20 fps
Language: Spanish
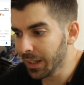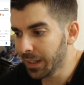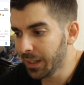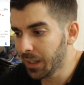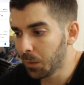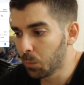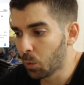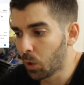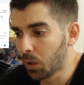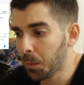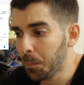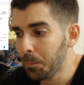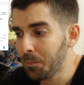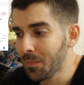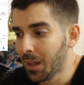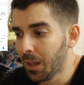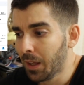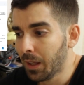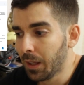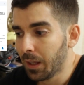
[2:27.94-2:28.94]
Y bueno,
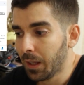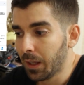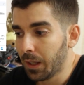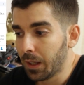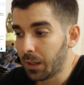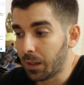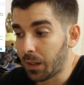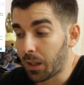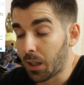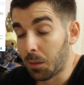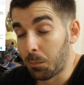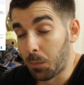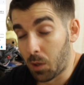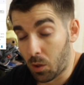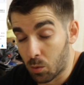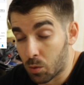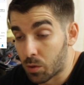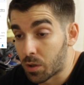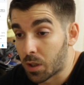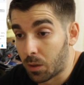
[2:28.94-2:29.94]
eh, me
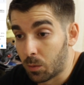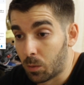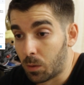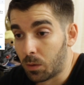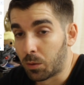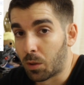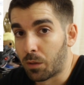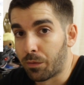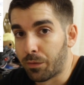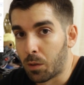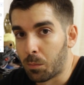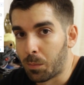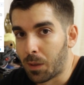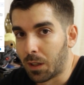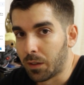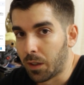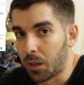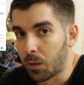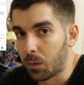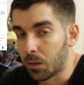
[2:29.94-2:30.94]
he conseguido el trofeo
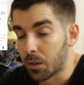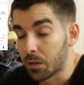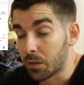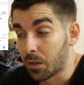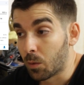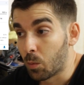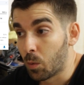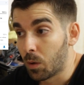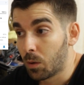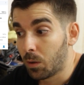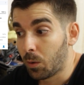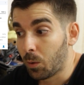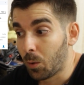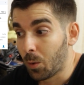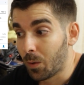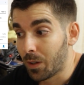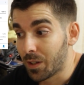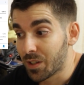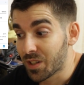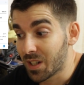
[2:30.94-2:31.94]
platino de este juego,
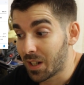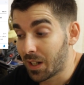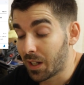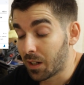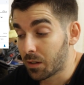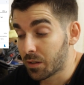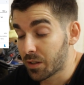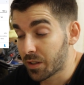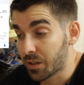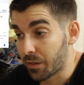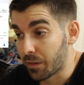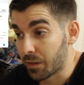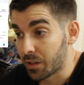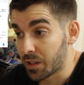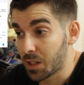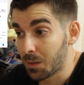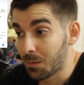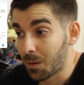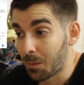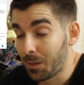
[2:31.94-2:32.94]
no es
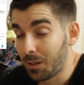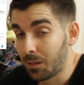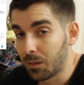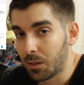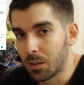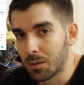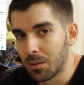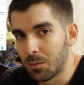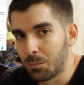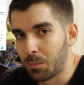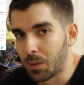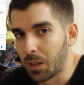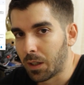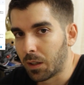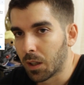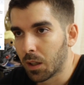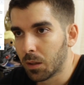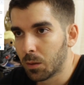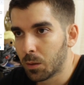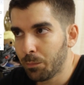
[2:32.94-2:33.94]
excesivamente
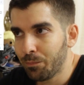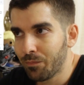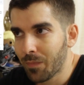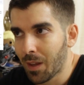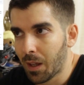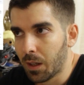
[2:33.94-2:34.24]
complicado,